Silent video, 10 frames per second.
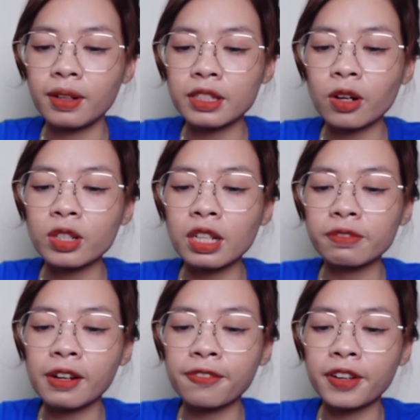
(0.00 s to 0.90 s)
Sau đó
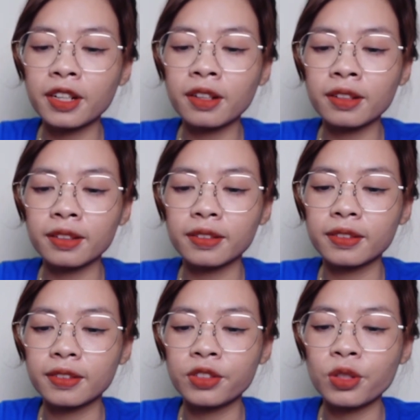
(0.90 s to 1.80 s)
nhấn vào phần
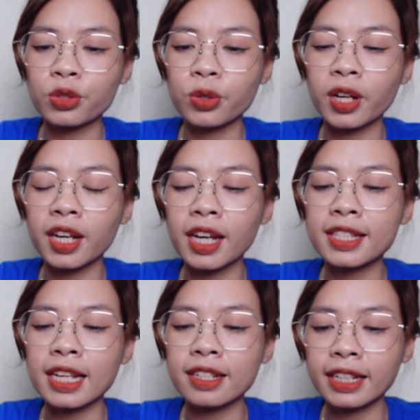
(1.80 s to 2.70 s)

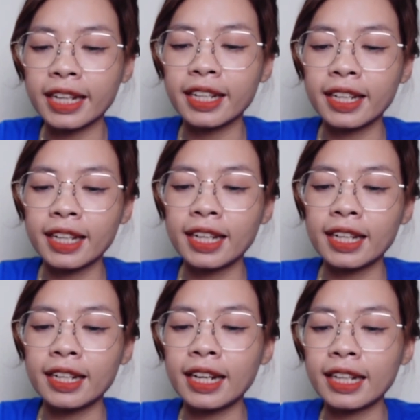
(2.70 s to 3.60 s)
Jusukensaku này
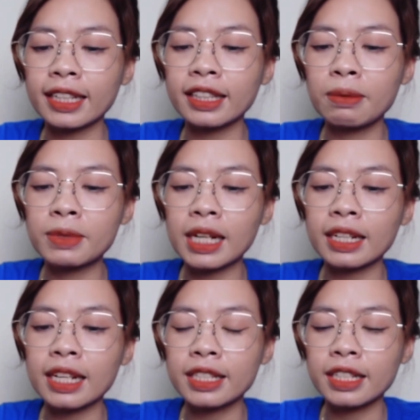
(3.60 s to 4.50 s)
để người ta tìm ra
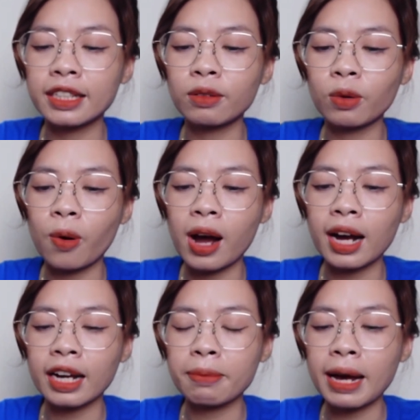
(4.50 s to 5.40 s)
cái địa chỉ thông
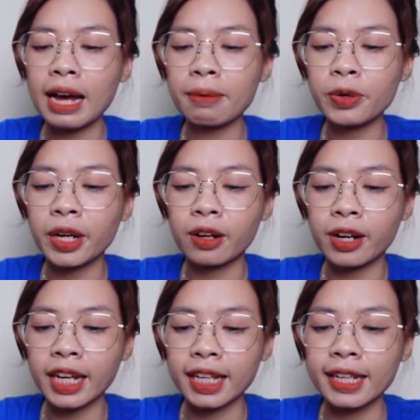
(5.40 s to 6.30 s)
qua cái mã bưu điện
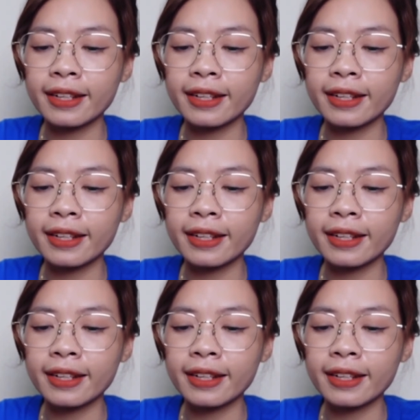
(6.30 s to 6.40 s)
đó này.